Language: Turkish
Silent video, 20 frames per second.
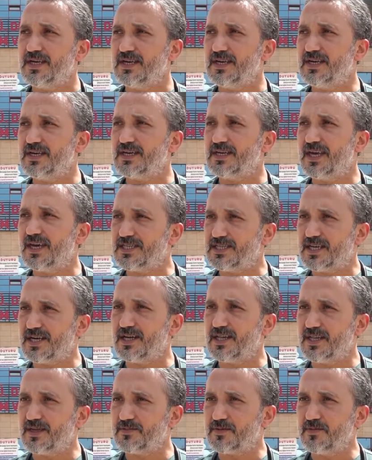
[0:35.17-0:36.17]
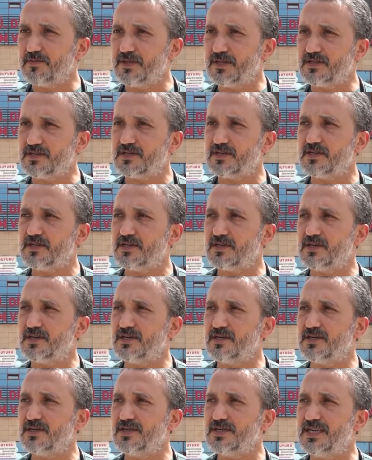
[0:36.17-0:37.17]
E, gerçek anlamda bir e,
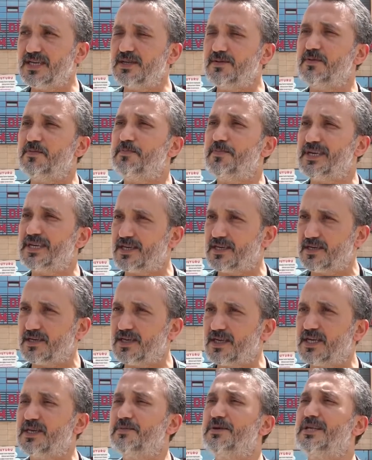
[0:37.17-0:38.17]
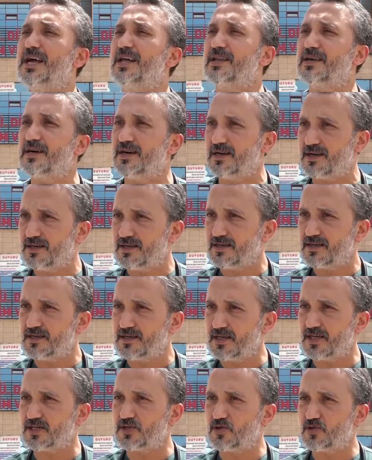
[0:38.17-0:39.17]
yeni bir pik, yeni bir dalga
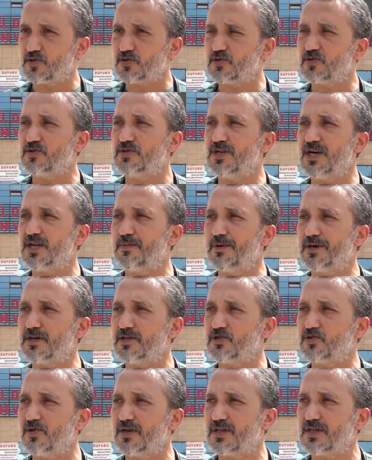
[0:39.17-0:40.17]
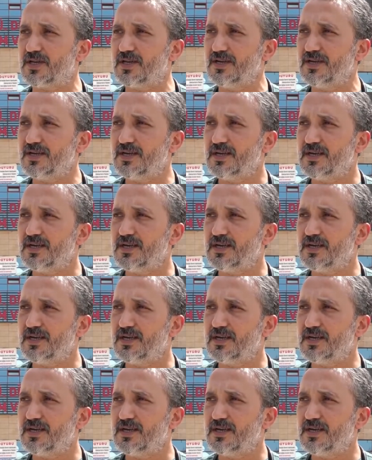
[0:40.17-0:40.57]
yaşıyoruz. Diyarbakır şu anda